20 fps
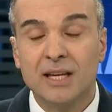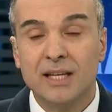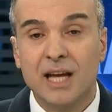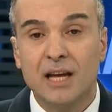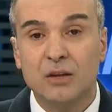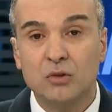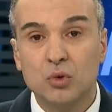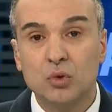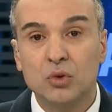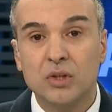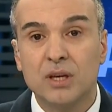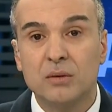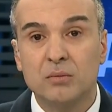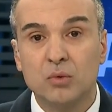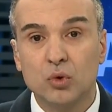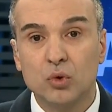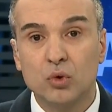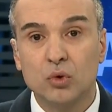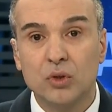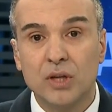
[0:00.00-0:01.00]
Yani Türkiye
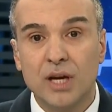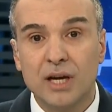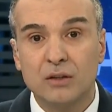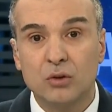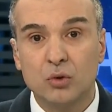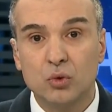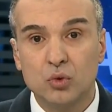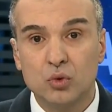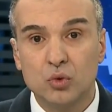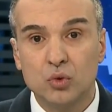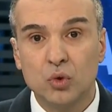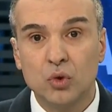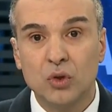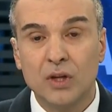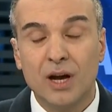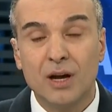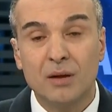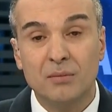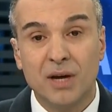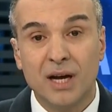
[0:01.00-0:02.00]
bu ürünlerde
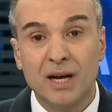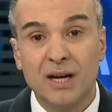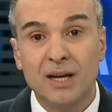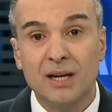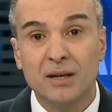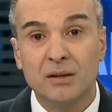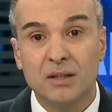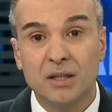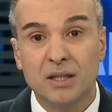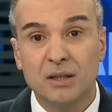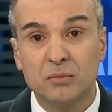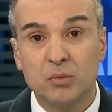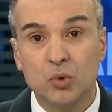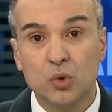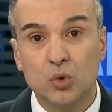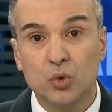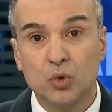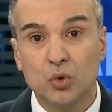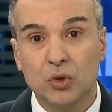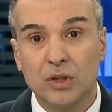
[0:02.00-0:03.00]
üstün ama e,
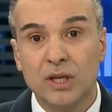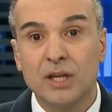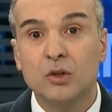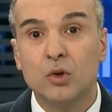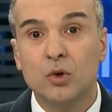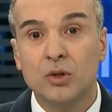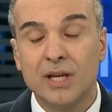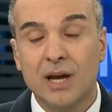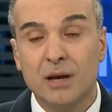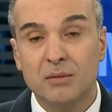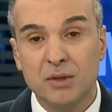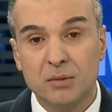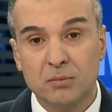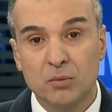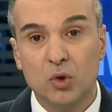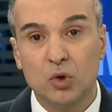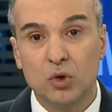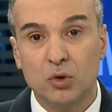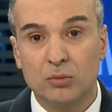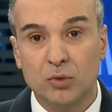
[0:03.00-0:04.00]
bu ürünlerin
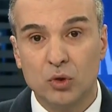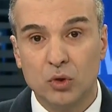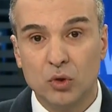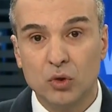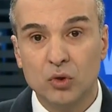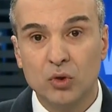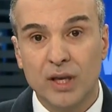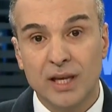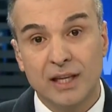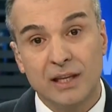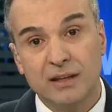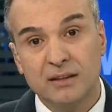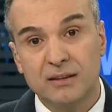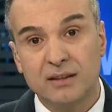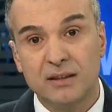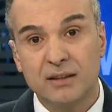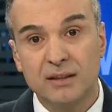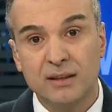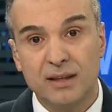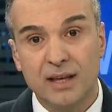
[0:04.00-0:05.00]
önemli bölümünün
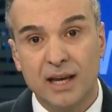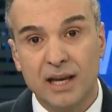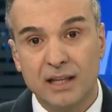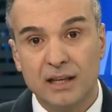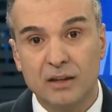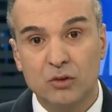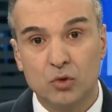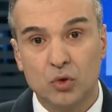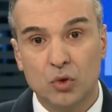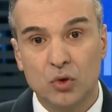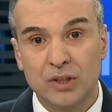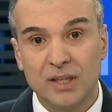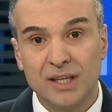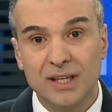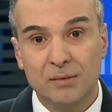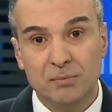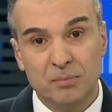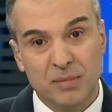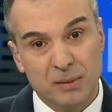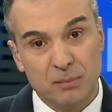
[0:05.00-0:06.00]
elektrik,
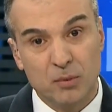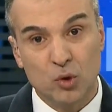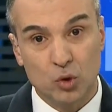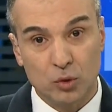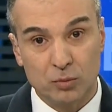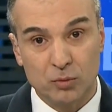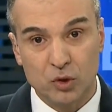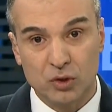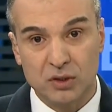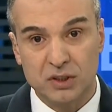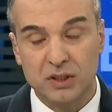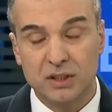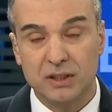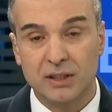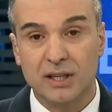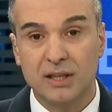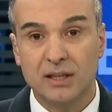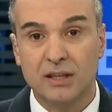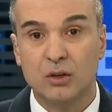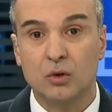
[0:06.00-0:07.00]
elektroniğin bir bölümü
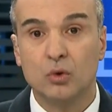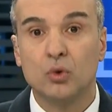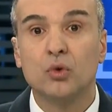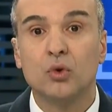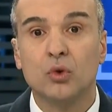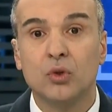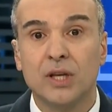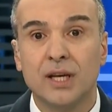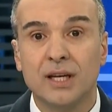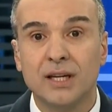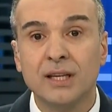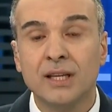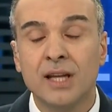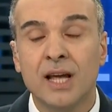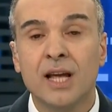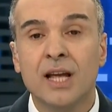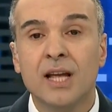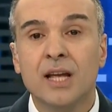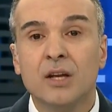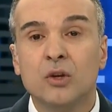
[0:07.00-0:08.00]
dışındaki ürünlerin
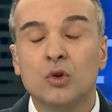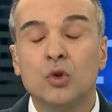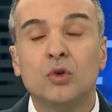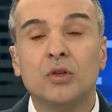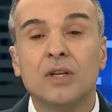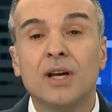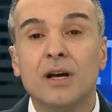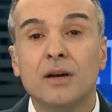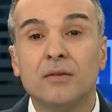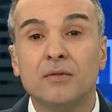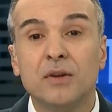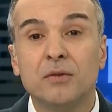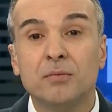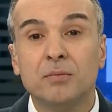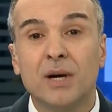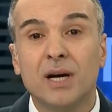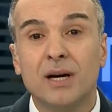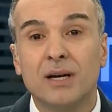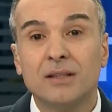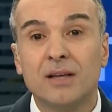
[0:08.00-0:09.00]
yükte
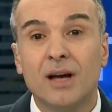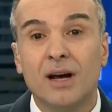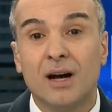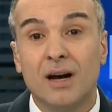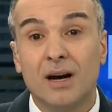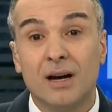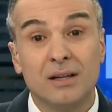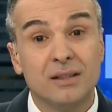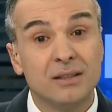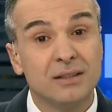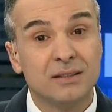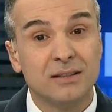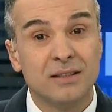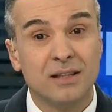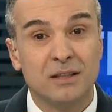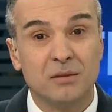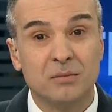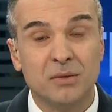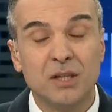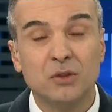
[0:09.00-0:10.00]
hafif pahada ağır
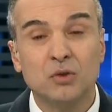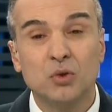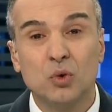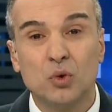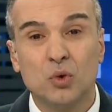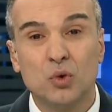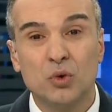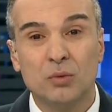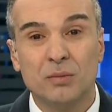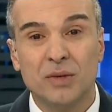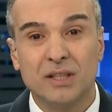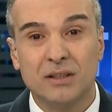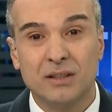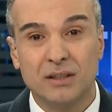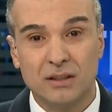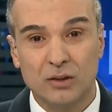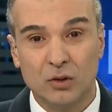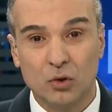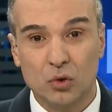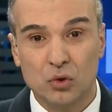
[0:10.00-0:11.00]
tanımına çok
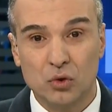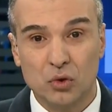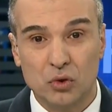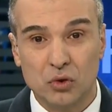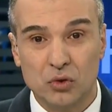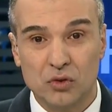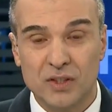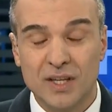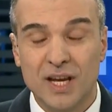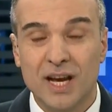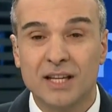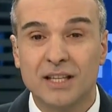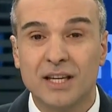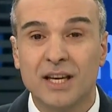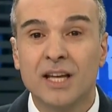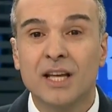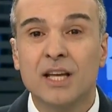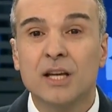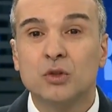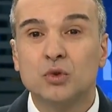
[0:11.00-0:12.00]
uymadığını görüyoruz.
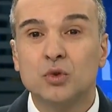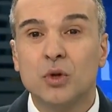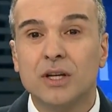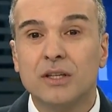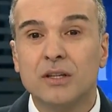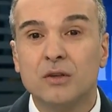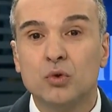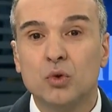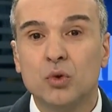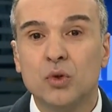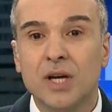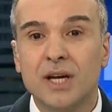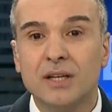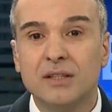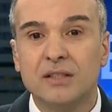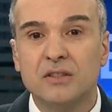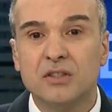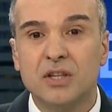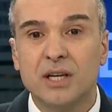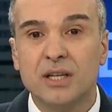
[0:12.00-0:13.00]
Yani şu anda
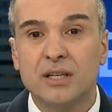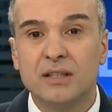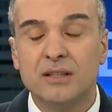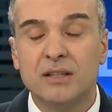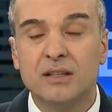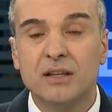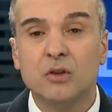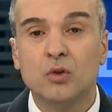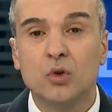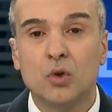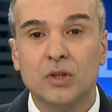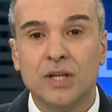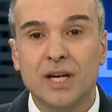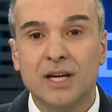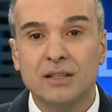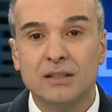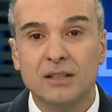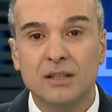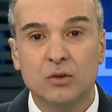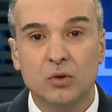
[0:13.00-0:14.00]
dünya ticaretinin
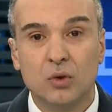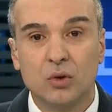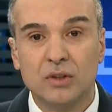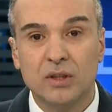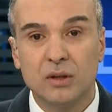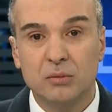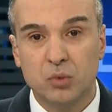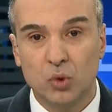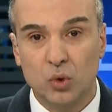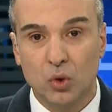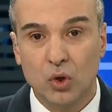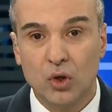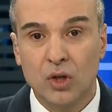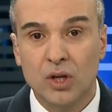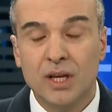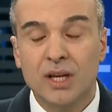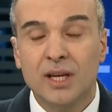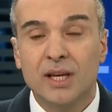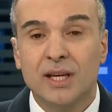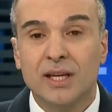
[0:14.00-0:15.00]
yöneldiği nokta bu.
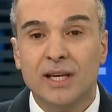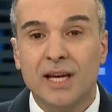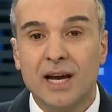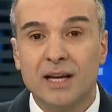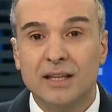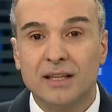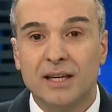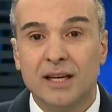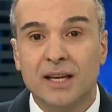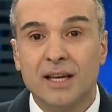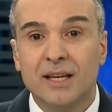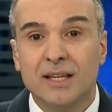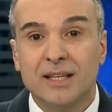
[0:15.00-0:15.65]
Yani